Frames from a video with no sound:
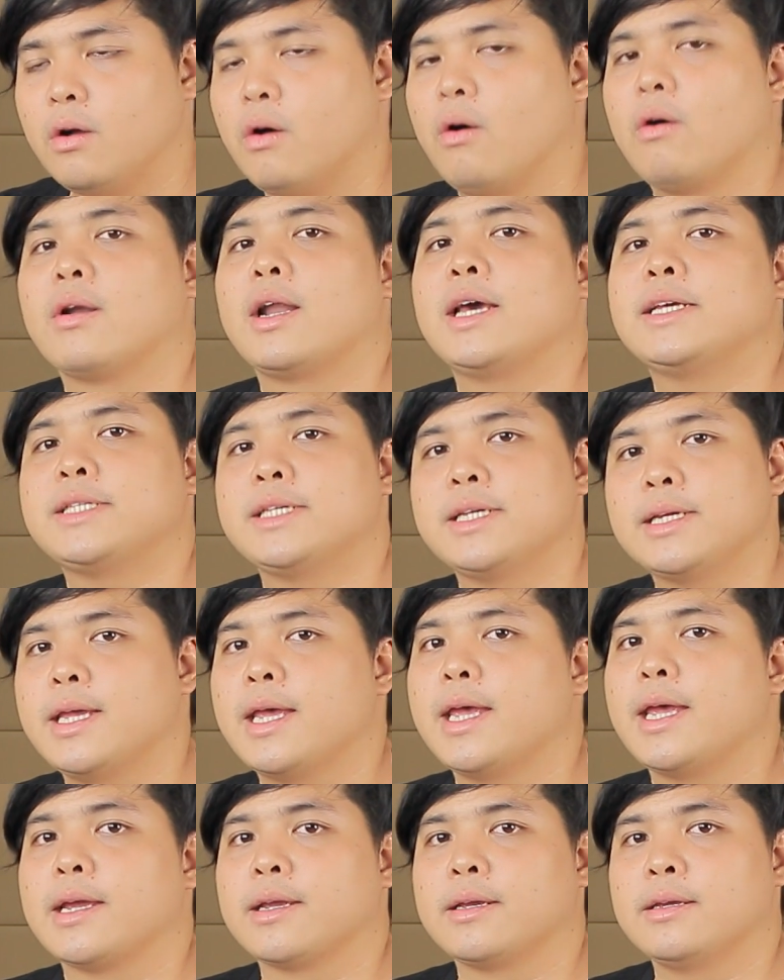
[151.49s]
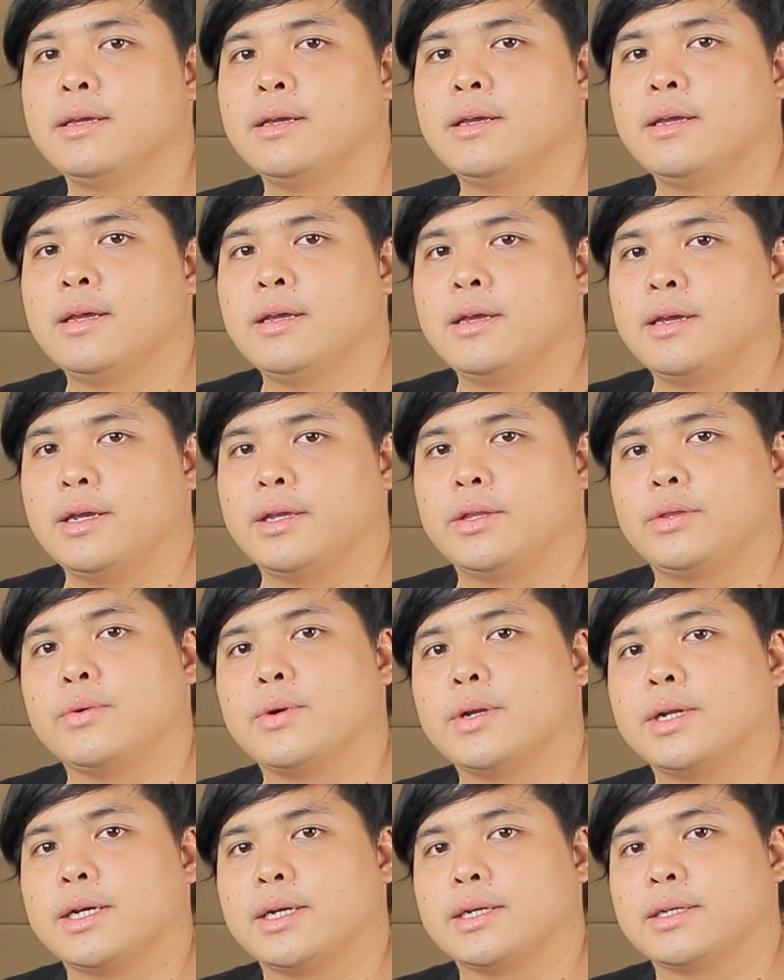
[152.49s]
ของ Line Sigma เองอีก
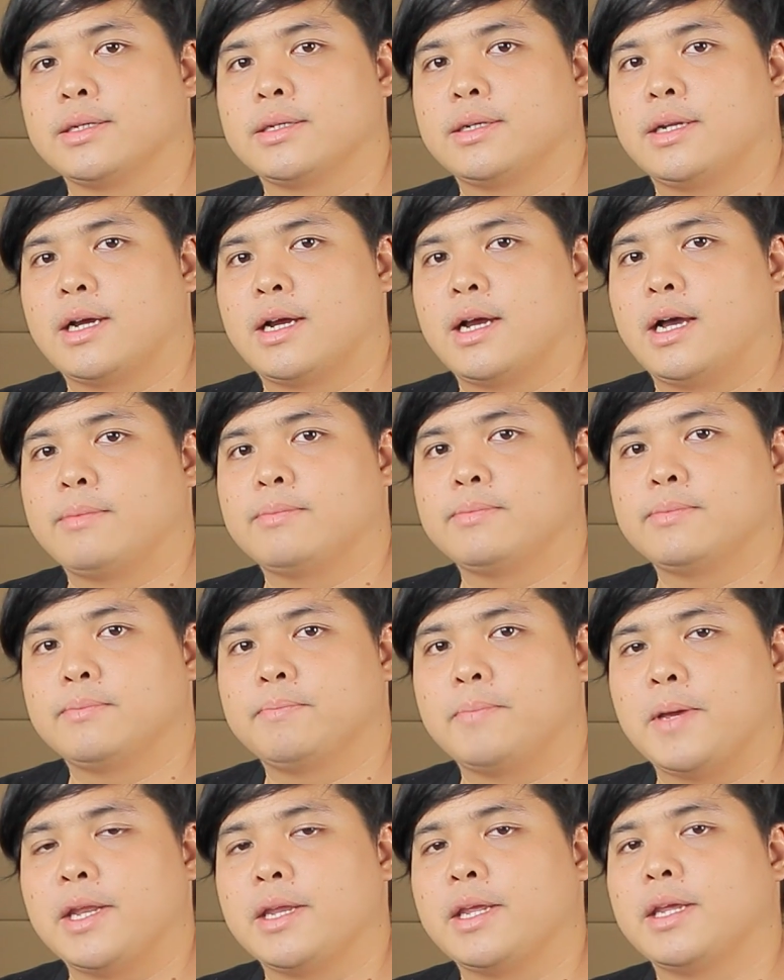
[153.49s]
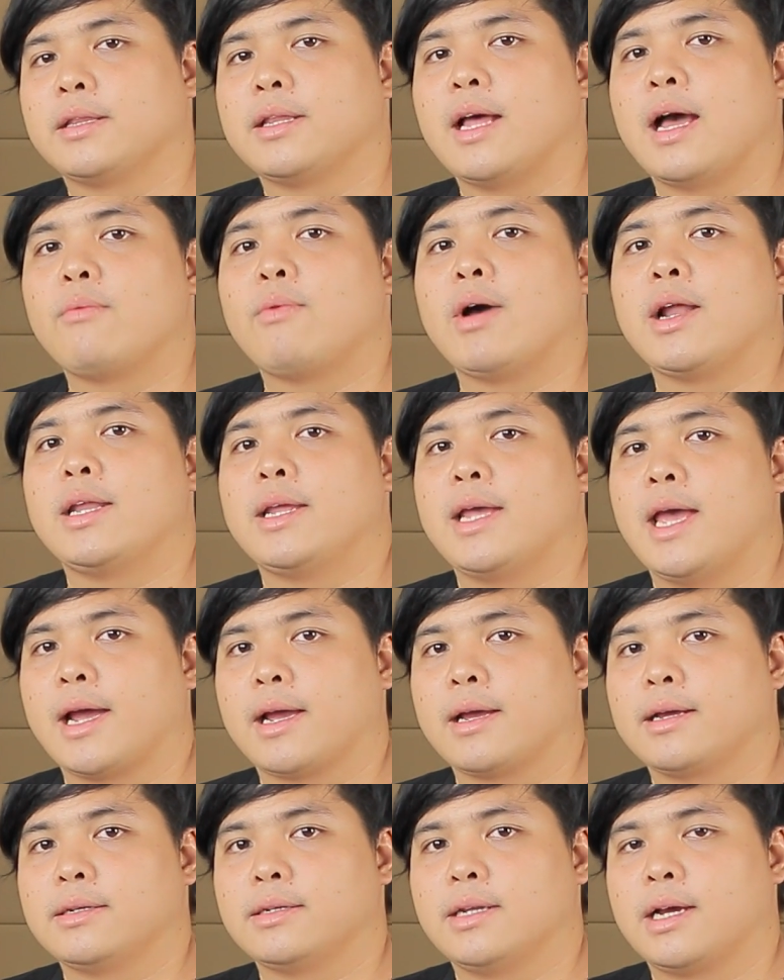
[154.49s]
ตัวหนึ่งนะครับเป็นกีตาร์
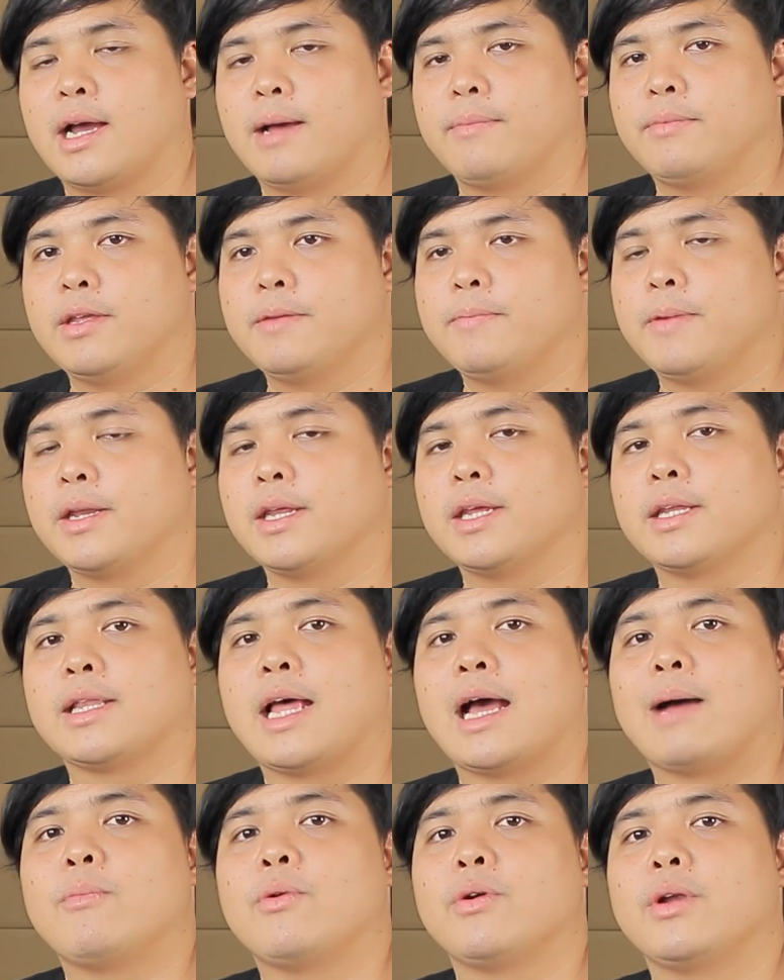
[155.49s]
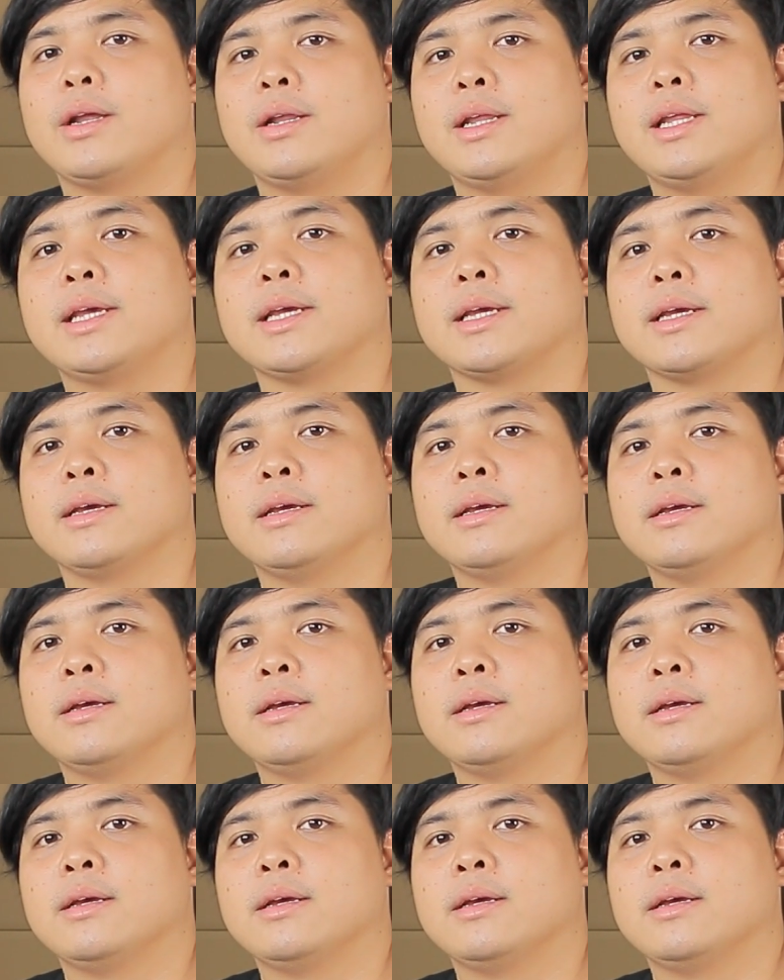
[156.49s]
Variac นะครับที่เป็นกีตาร์โมเดลลิ่ง